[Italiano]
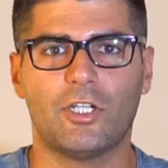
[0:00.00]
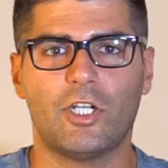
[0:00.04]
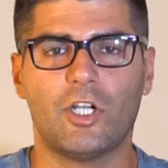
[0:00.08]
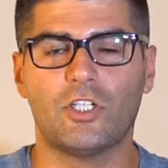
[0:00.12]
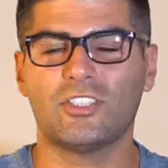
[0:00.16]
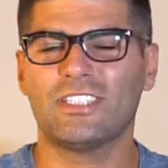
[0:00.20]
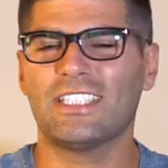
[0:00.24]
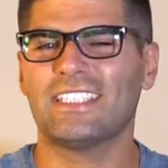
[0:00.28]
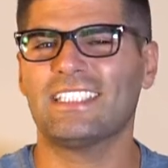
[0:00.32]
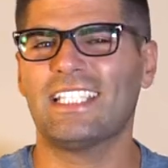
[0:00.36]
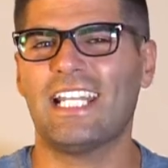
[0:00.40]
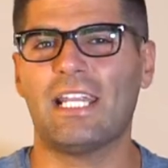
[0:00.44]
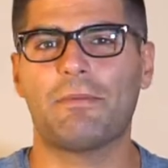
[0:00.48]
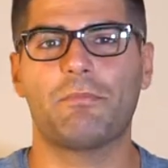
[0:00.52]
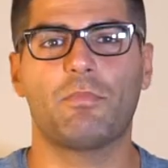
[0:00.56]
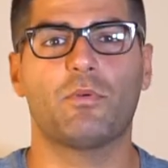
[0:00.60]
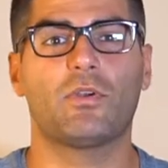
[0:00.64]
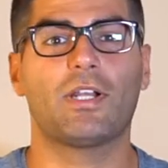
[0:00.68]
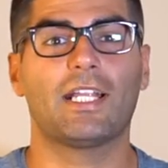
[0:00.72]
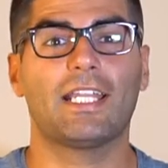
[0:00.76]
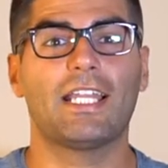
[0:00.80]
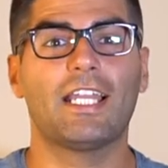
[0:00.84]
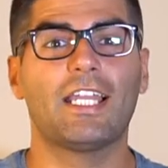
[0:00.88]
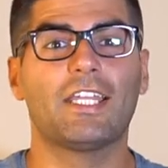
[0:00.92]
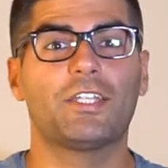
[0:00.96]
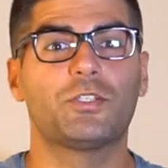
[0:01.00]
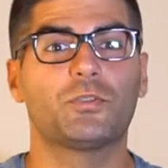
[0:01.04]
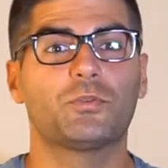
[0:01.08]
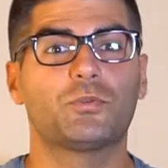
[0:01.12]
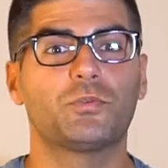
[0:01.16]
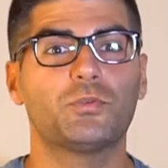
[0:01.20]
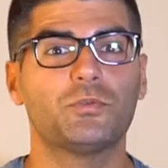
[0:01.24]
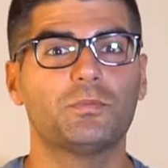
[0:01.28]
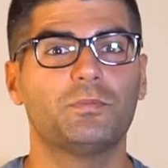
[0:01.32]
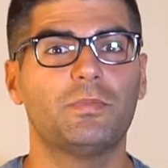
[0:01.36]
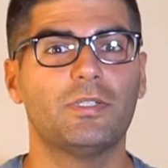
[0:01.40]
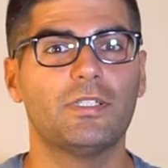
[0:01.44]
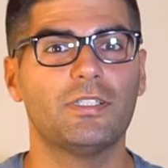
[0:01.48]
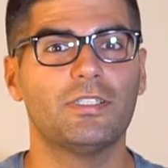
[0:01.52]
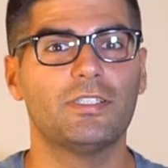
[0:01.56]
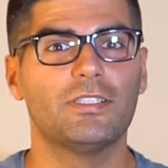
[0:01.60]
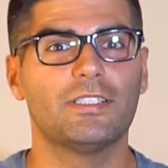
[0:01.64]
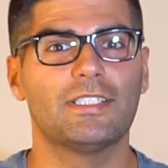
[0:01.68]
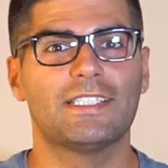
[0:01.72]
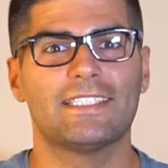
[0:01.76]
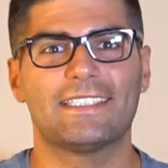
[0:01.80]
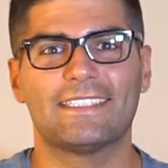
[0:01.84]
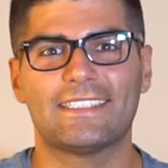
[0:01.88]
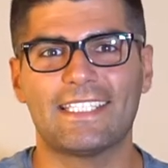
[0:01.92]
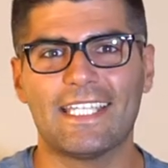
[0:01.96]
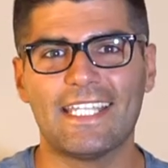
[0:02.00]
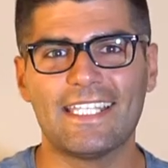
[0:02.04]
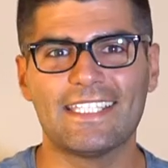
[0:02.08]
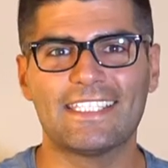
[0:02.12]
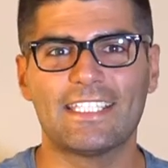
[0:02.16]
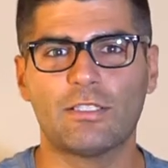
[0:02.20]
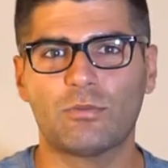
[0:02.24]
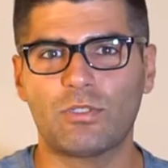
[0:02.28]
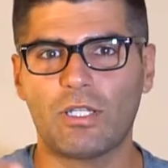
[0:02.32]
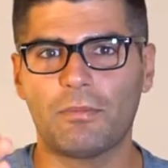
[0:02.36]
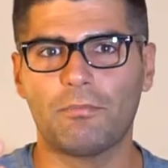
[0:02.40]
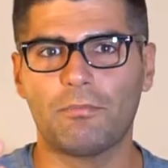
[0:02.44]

Cosa sarebbe un canale YouTube senza un